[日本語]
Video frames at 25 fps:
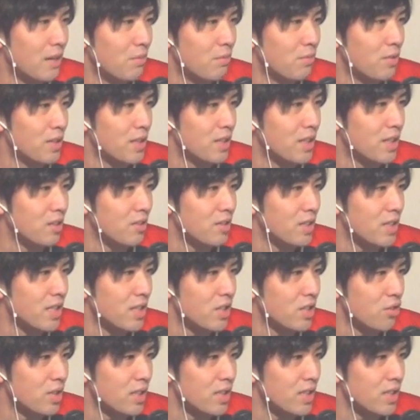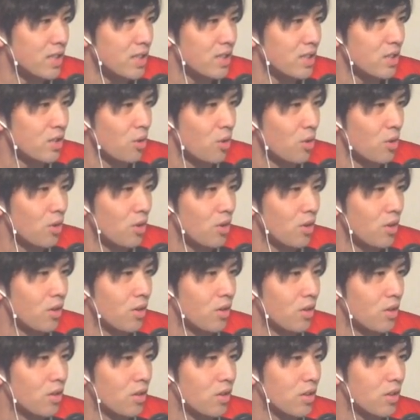ンブリーっていう選手はねすごく
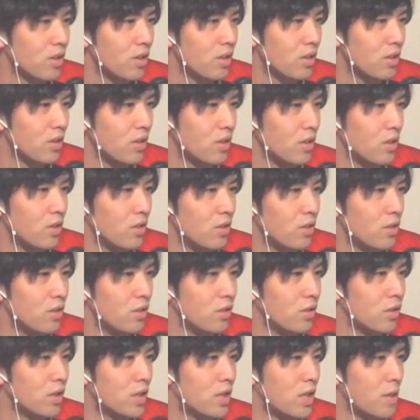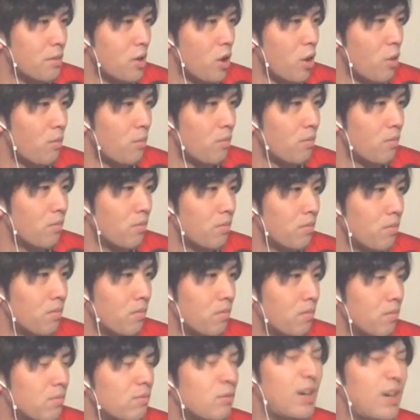打ってみよ
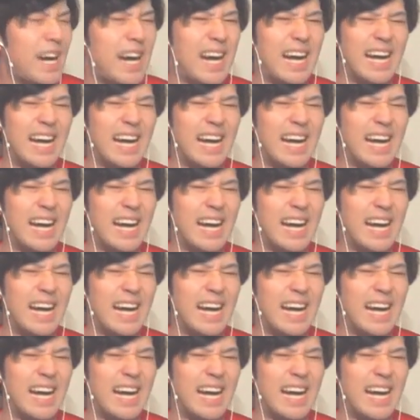ううわ